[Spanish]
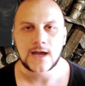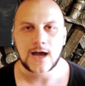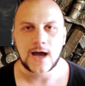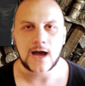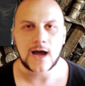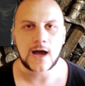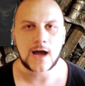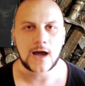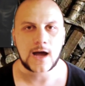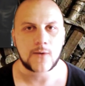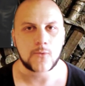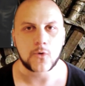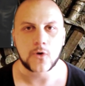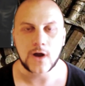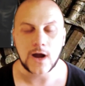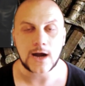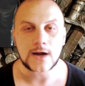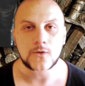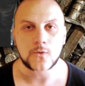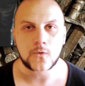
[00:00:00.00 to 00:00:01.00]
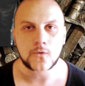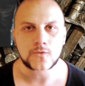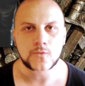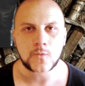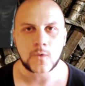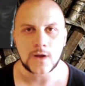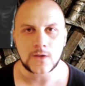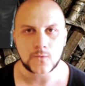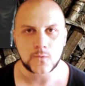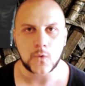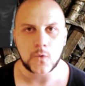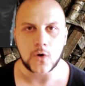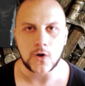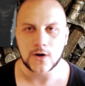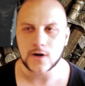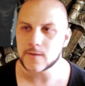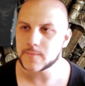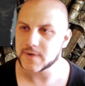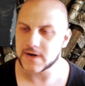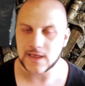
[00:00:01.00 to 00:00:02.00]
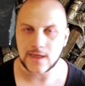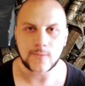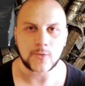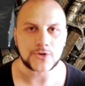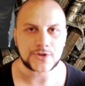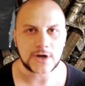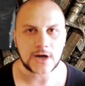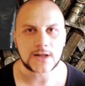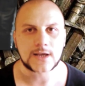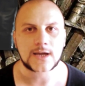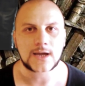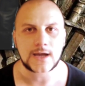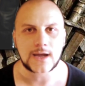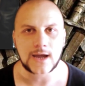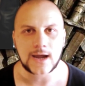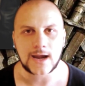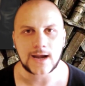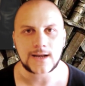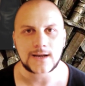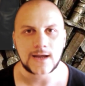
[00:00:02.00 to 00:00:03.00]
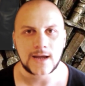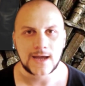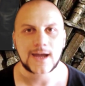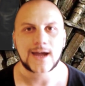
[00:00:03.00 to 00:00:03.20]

a buscar un White Walker para demostrar que él